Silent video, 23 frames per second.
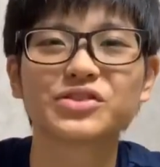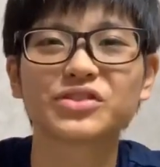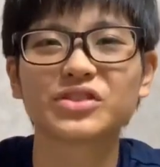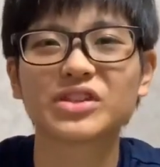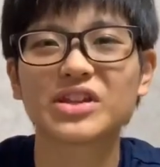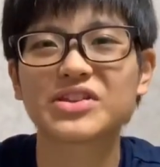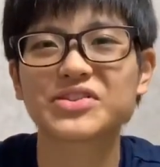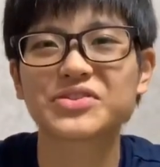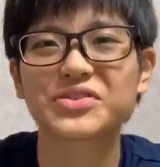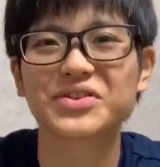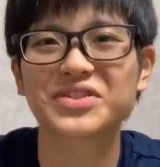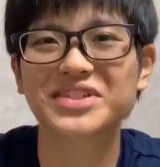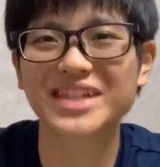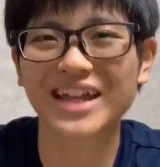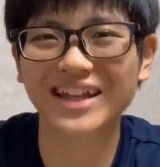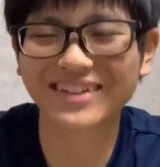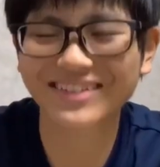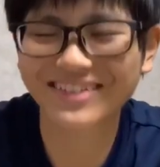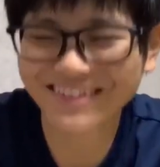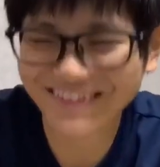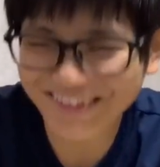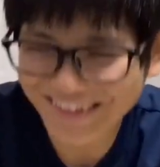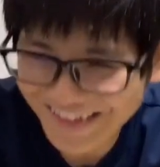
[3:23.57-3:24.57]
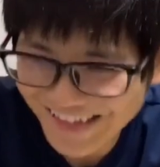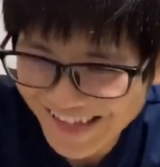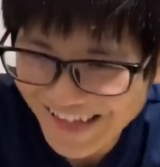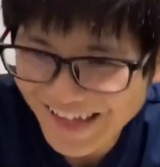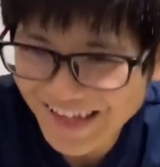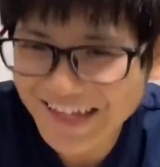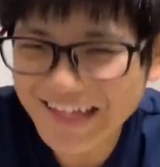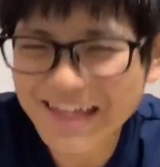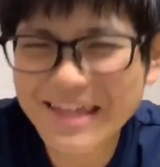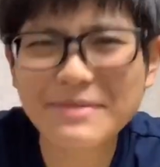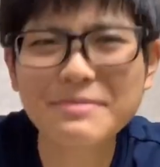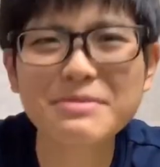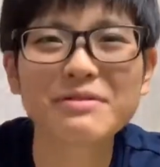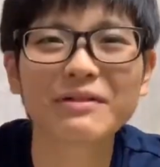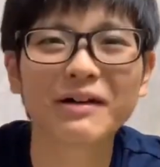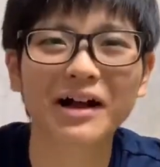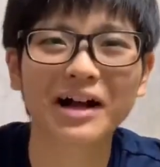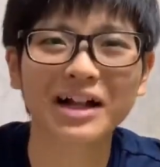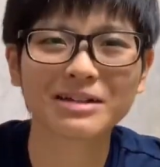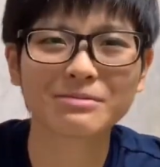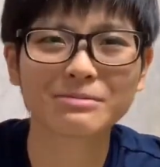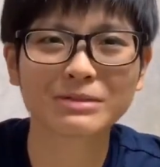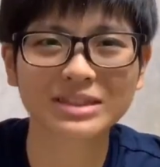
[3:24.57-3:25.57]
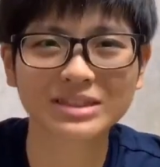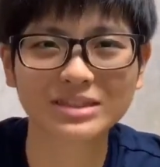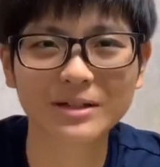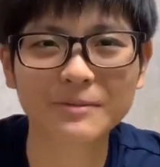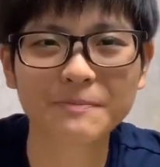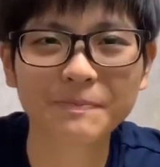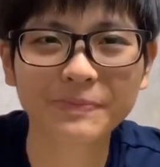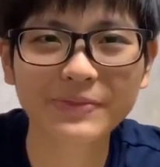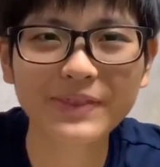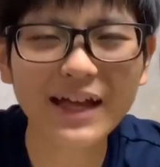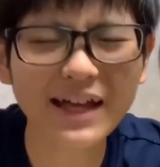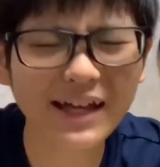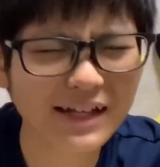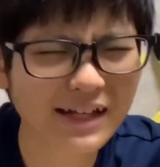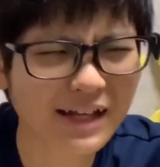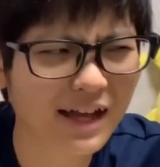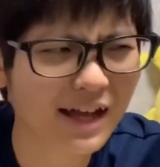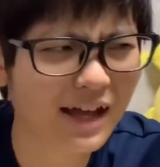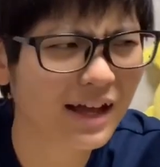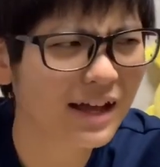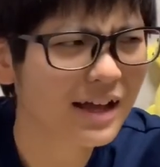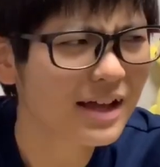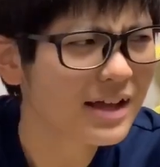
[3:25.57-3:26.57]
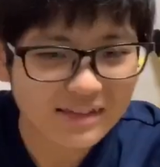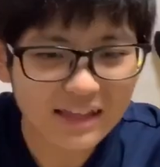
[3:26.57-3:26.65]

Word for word: と提唱したくて。って意味わかりますなんか、